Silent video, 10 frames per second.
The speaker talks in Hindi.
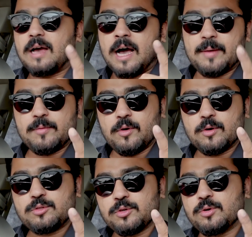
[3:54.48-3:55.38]
आप
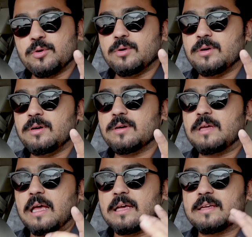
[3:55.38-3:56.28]
लोग जो आ,
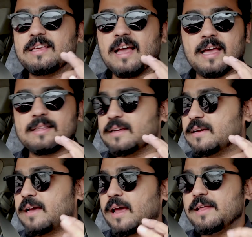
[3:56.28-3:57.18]
क्या कहते
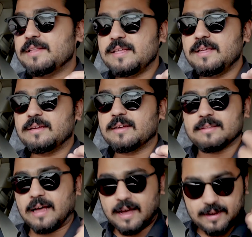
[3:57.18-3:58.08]
हैं कलीदी
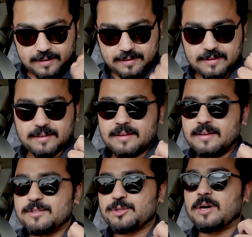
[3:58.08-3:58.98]
किरदार
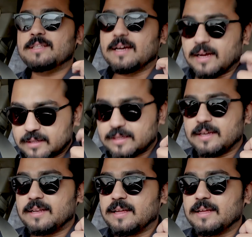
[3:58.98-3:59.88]
जो अदा करते
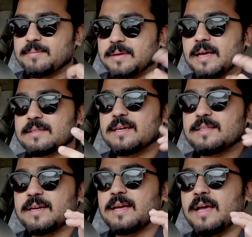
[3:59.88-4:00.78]
हैं ना मैंने अक्सर
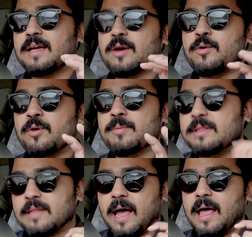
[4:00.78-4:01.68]
देखा है कि कोई
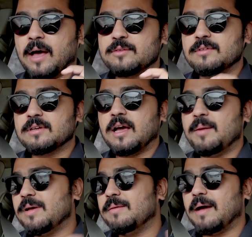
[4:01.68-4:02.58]
बंदा आया उसने कहा
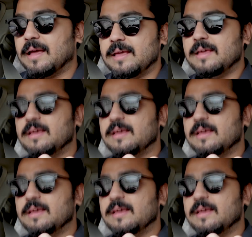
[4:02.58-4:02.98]
अबे भाई